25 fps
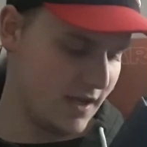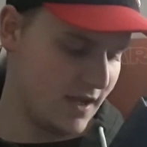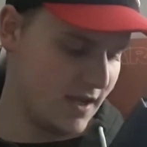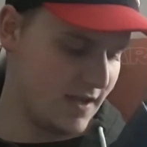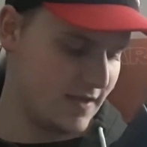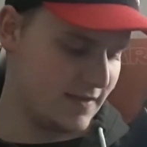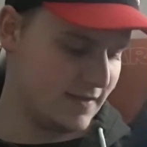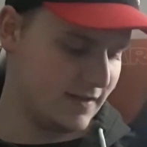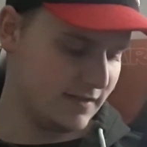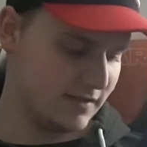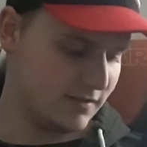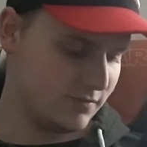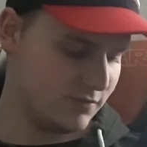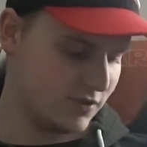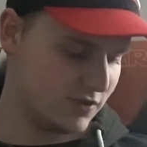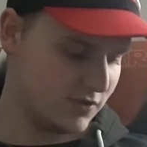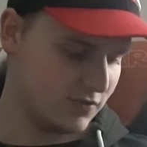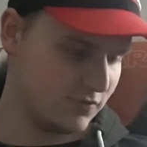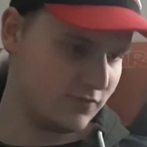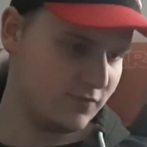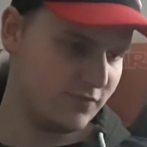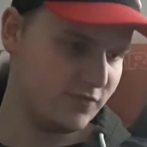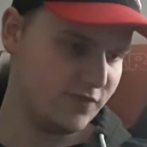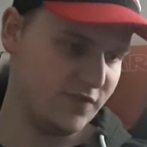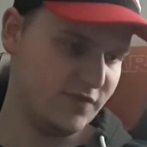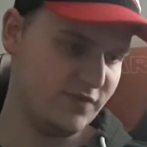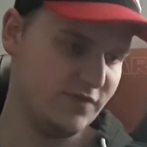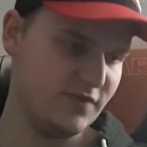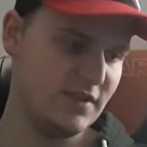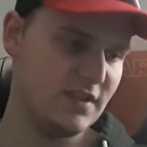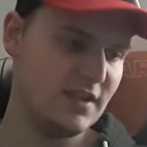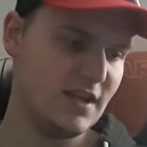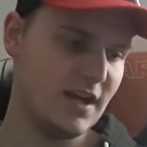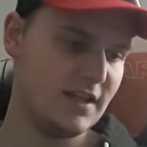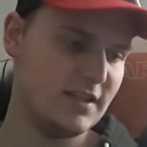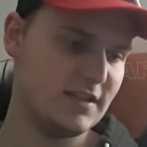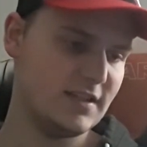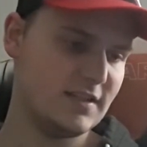ist halt immer so, wie,
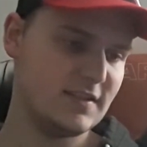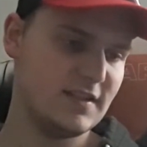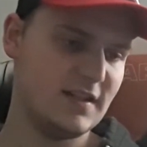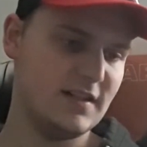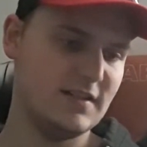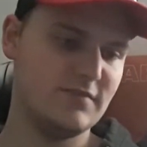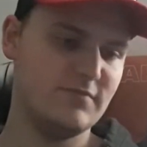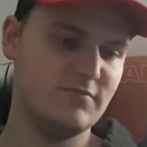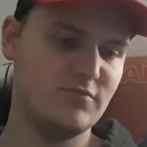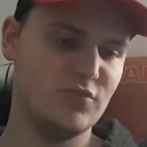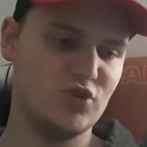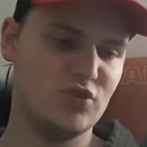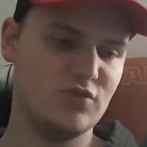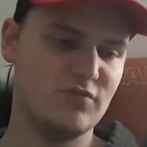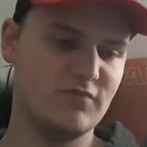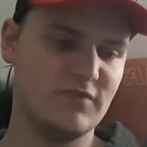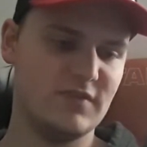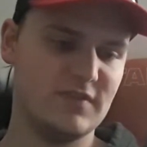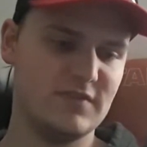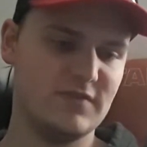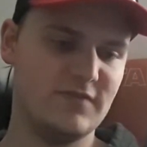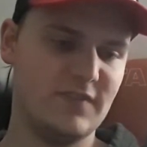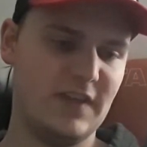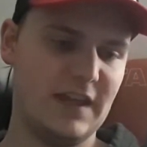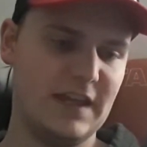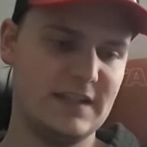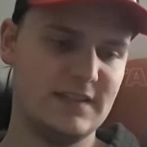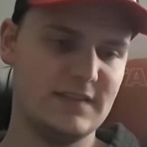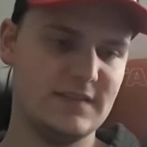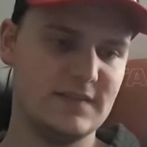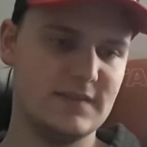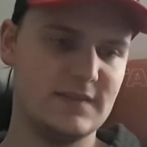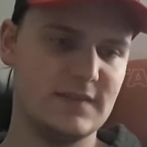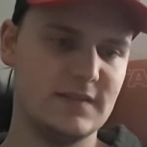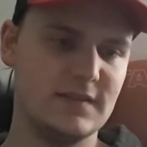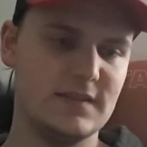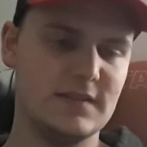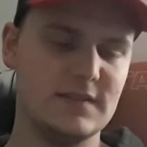wie ein das halt ein bisschen was wert
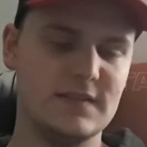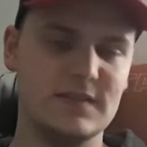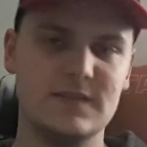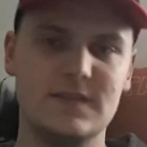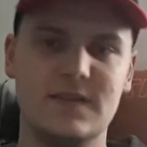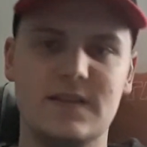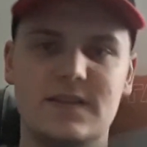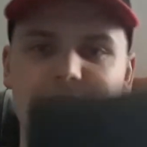ist. Ne? Es ist halt